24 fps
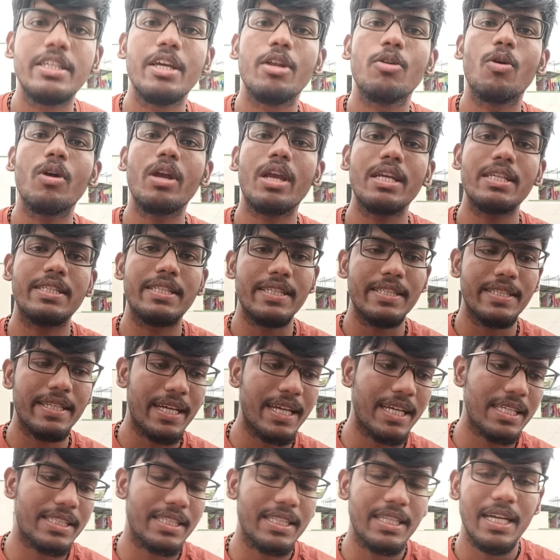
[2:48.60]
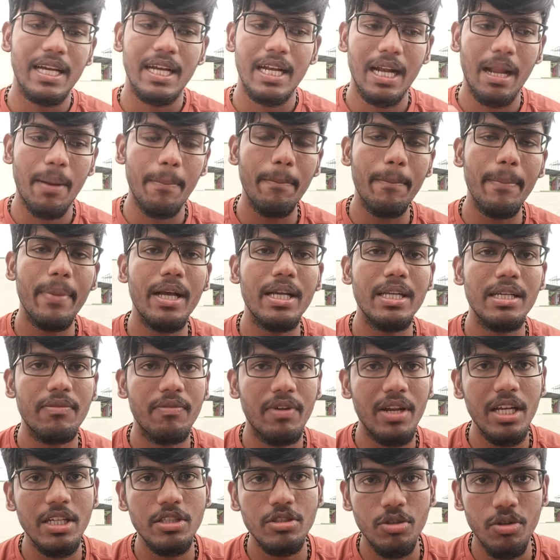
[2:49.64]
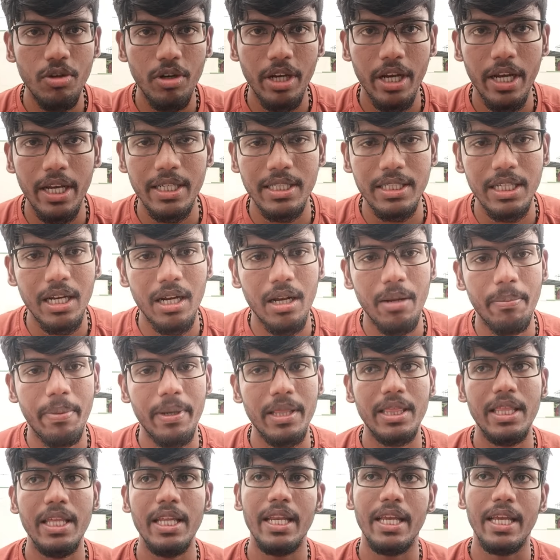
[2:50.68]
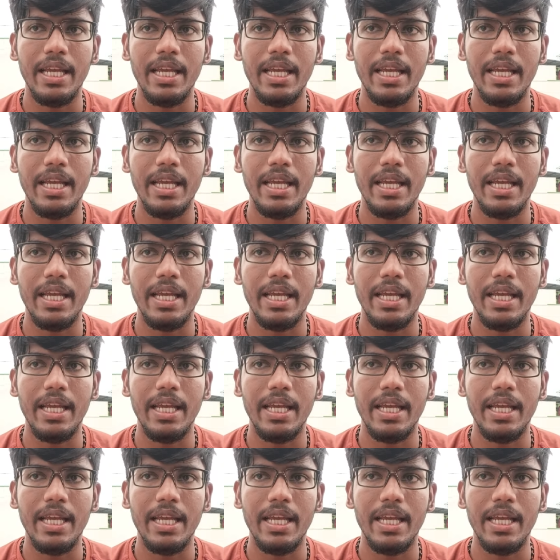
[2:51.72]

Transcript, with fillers: சரி ஓகே சிசி யங்ஸ் நம்ம வில்லேஜ் குக்கிங் சேனலை பற்றி